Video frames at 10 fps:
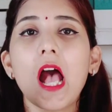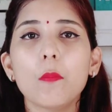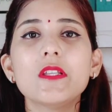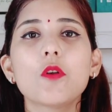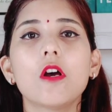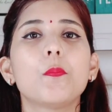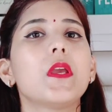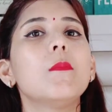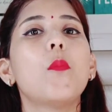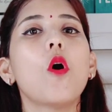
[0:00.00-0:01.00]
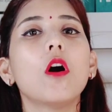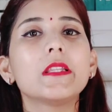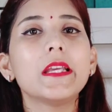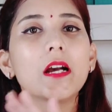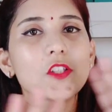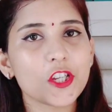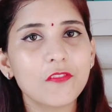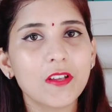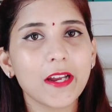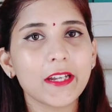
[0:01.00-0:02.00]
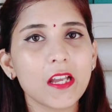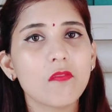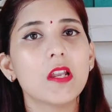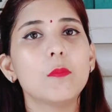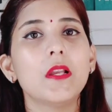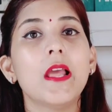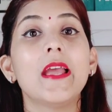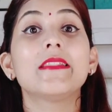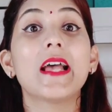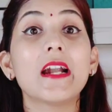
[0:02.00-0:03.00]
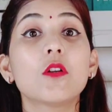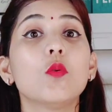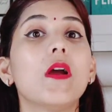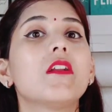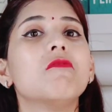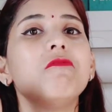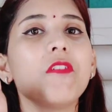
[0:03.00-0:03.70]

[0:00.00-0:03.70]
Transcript: एमेजॉन पे बहुत ही अच्छी वराइटी अवेलेबल है दैट टू एट अ